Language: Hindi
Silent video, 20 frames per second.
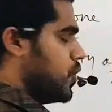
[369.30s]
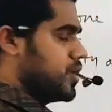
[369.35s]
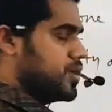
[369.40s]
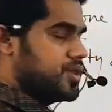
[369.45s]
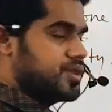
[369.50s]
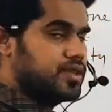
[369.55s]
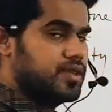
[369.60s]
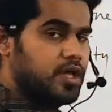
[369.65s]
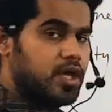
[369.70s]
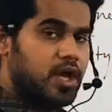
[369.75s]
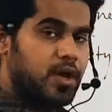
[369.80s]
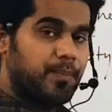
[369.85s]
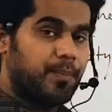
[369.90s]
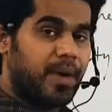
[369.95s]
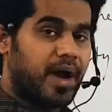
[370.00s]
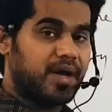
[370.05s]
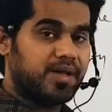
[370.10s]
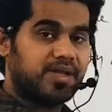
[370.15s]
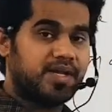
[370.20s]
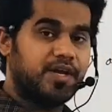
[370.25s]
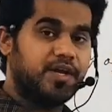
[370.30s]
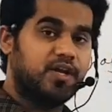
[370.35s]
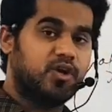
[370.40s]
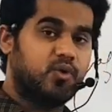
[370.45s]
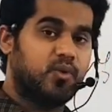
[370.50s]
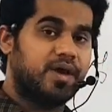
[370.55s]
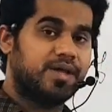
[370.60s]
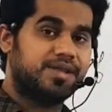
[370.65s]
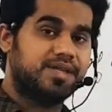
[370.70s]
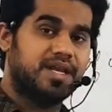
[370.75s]
फोर्स मास
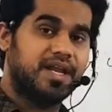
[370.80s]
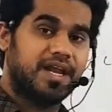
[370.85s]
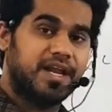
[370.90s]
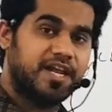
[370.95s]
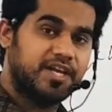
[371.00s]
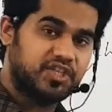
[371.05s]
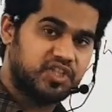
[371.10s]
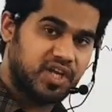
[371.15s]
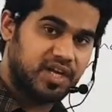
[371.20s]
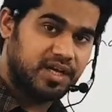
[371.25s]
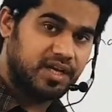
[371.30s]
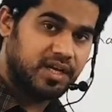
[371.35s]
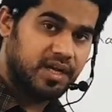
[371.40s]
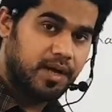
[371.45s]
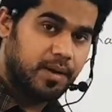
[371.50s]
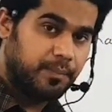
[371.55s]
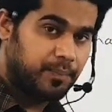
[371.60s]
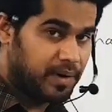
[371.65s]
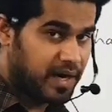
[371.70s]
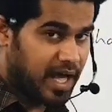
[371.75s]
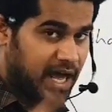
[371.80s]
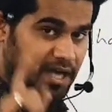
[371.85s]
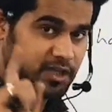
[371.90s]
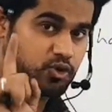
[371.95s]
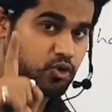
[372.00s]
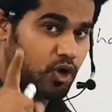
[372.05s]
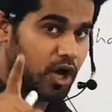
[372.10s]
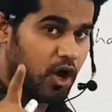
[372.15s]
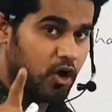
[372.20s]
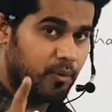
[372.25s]
इंटू एसिलरेशन पढ़ा
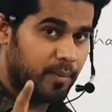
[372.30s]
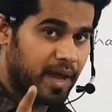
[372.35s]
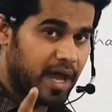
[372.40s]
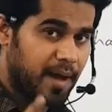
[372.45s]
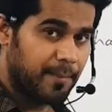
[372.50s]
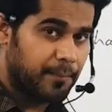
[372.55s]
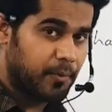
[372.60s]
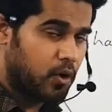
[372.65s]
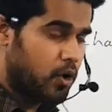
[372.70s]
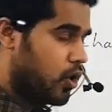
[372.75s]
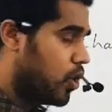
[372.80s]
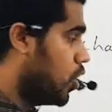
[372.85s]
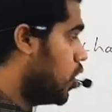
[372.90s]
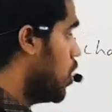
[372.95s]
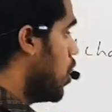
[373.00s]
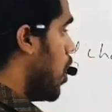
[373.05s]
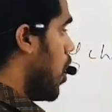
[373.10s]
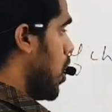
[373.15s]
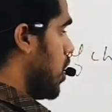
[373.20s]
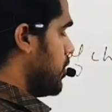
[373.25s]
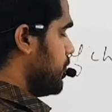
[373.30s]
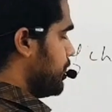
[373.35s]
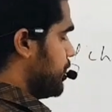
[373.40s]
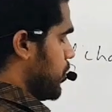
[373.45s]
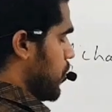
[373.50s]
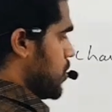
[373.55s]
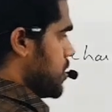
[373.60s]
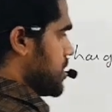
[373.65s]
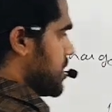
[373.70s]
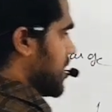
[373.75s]
चुका हूं मैं आपको और
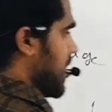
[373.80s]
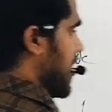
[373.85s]
फोर्स